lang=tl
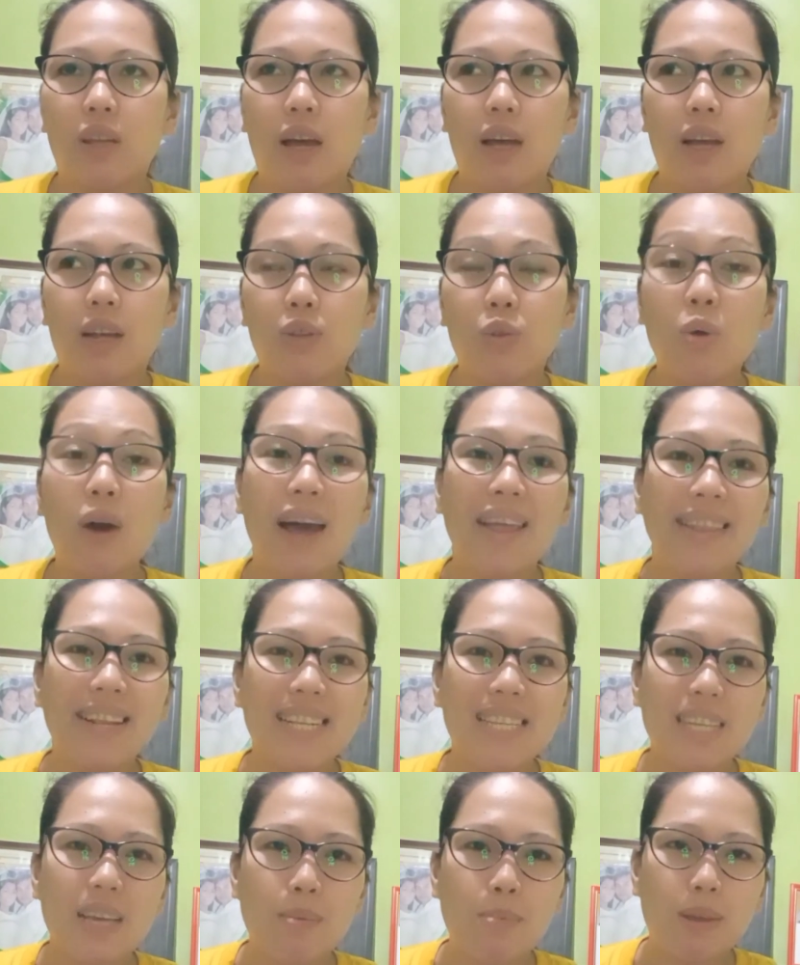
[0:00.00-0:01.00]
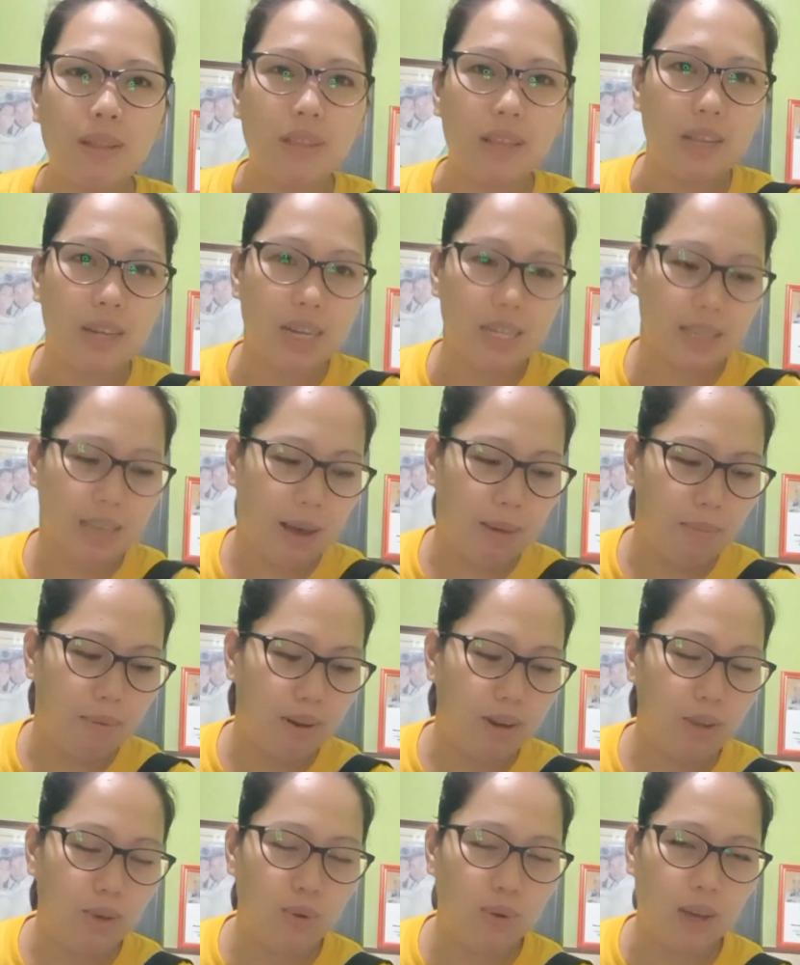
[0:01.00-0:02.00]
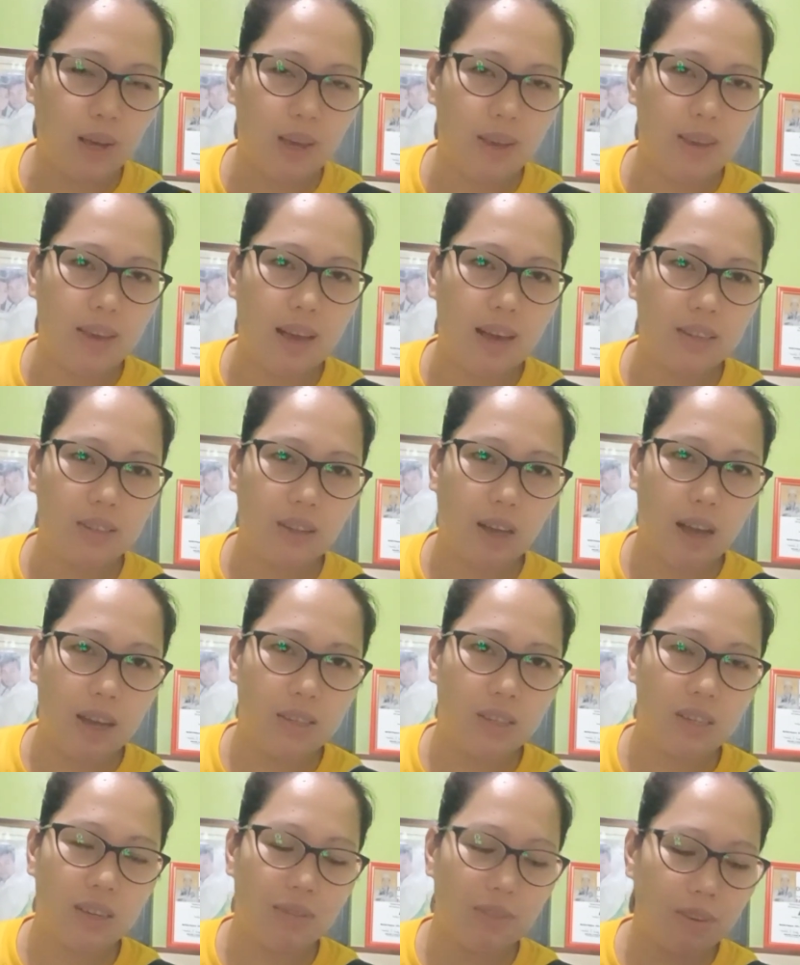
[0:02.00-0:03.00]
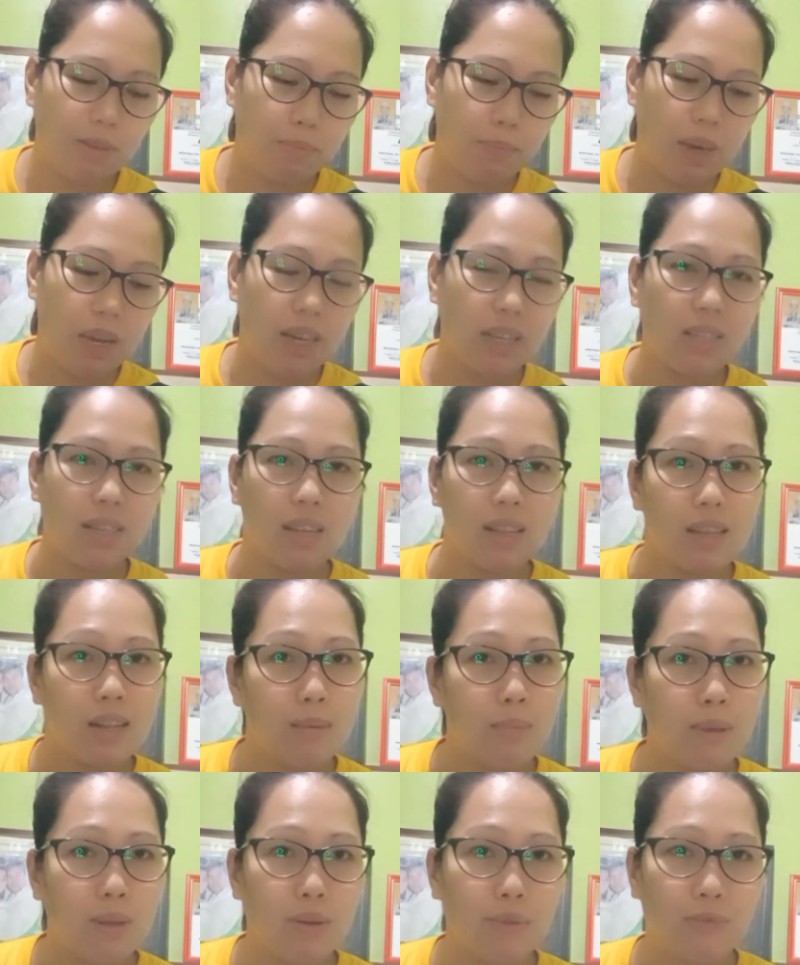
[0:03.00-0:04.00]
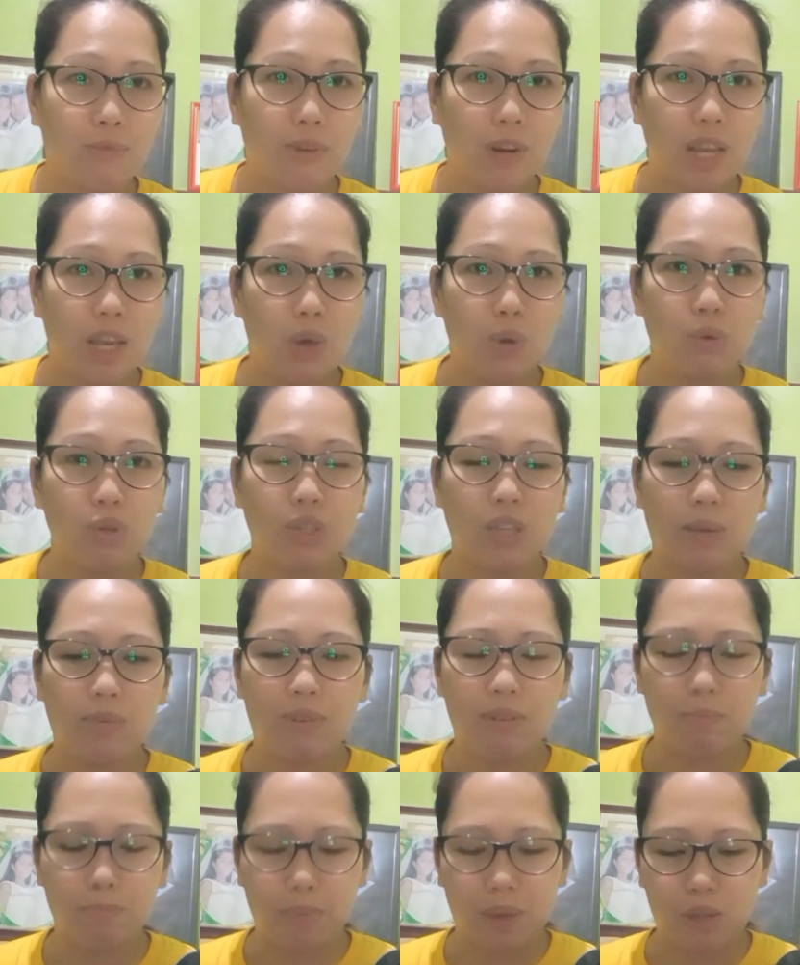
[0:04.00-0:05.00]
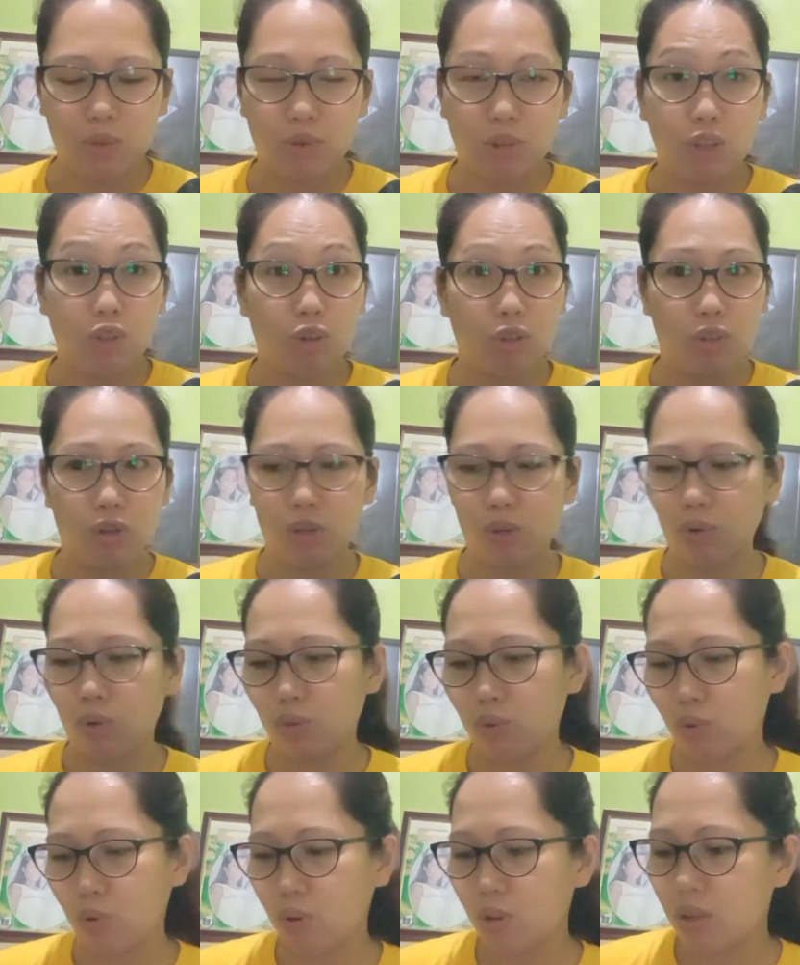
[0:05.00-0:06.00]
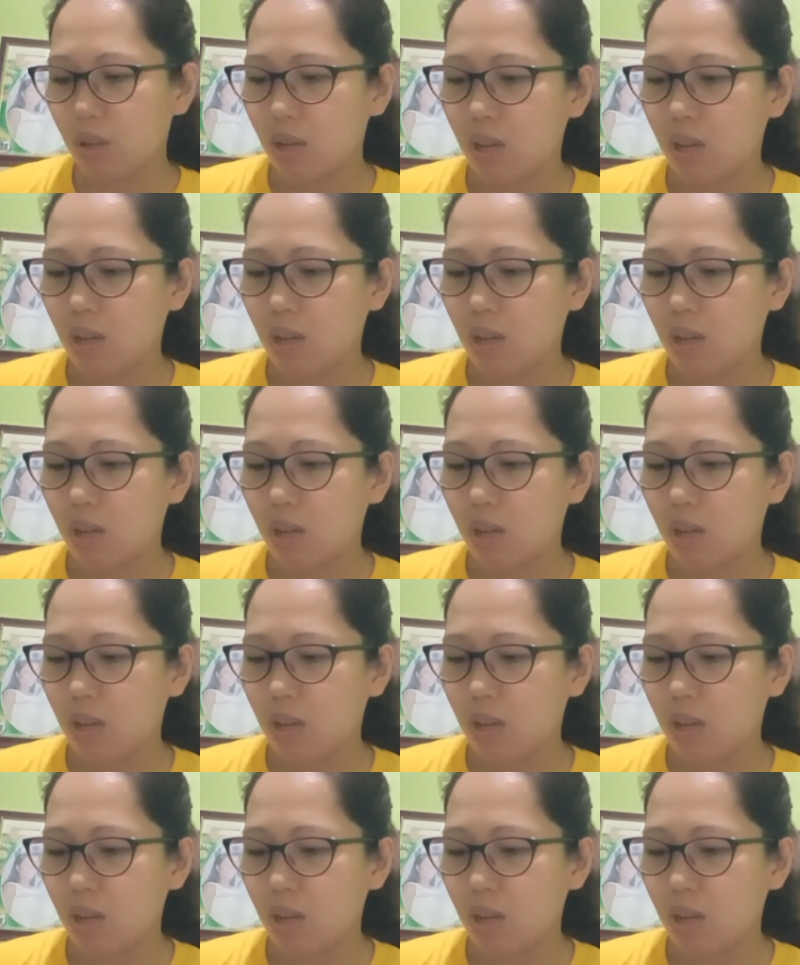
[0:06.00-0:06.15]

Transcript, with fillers: uh, ah, 217 kasama na yung kanyang uh, shipping fee kasi hindi naman yung free yung shipping fee nung in-order ko to.